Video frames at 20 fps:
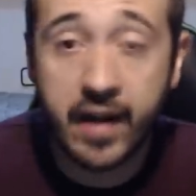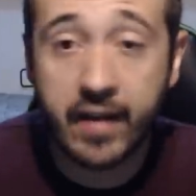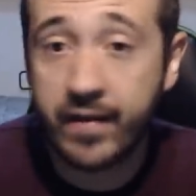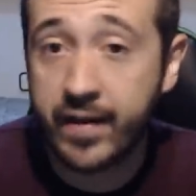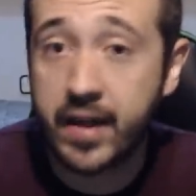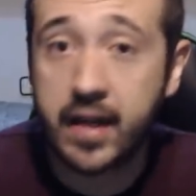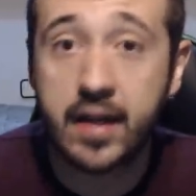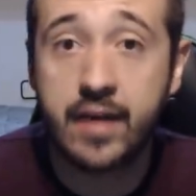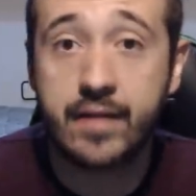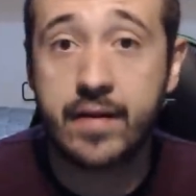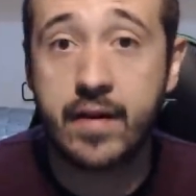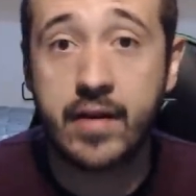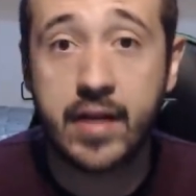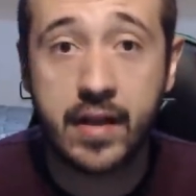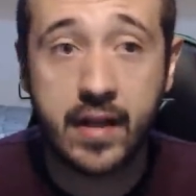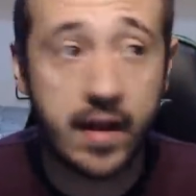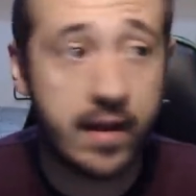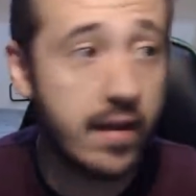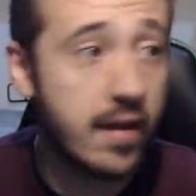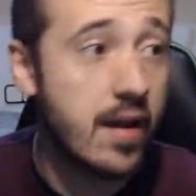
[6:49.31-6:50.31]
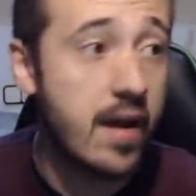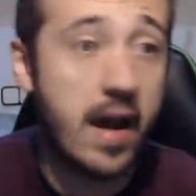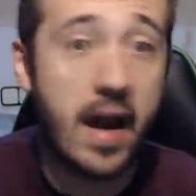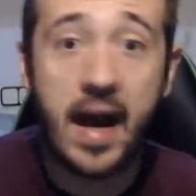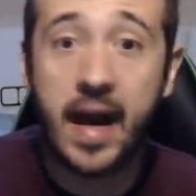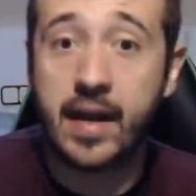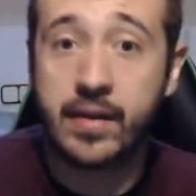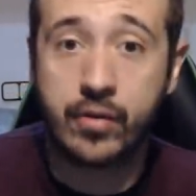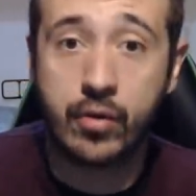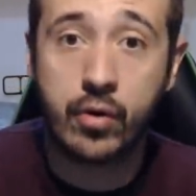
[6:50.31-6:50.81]
al final la fiabilidad
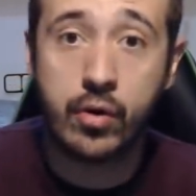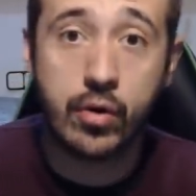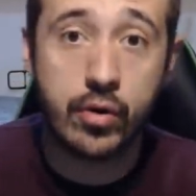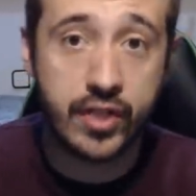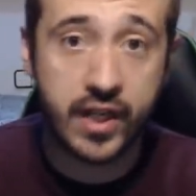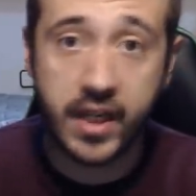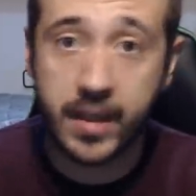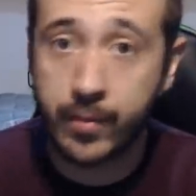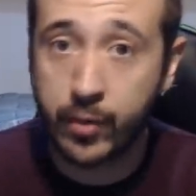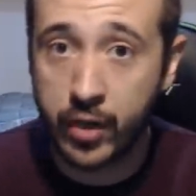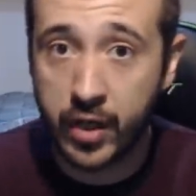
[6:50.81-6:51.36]
a todos los equipos